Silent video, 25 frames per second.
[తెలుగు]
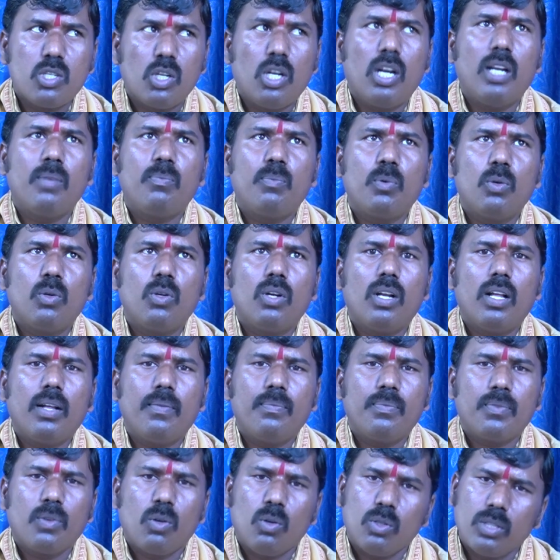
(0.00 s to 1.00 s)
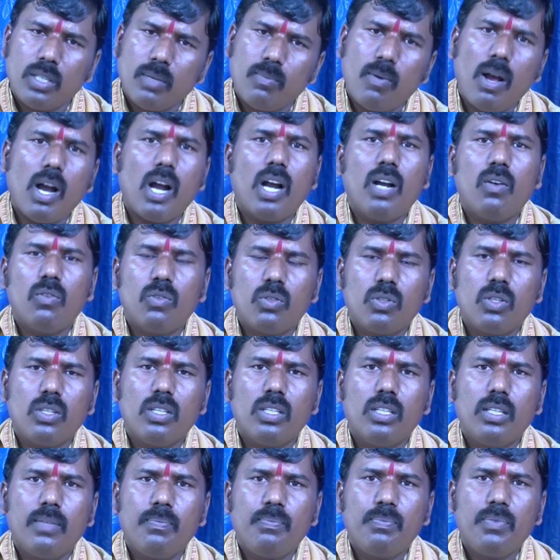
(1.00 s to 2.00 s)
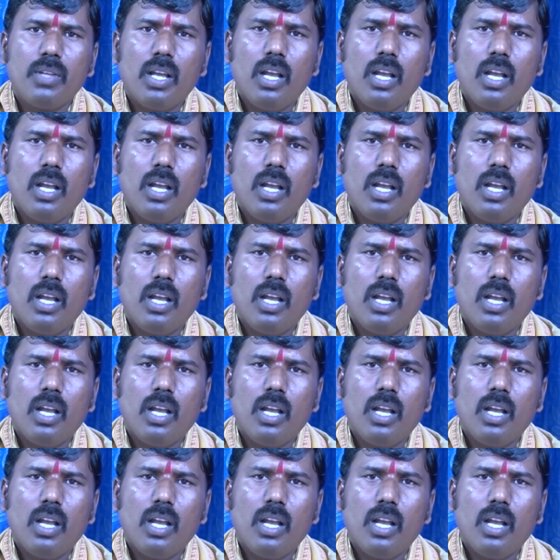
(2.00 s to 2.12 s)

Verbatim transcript: చెడుపు కూడా కొంత బాగా ఉంటుంది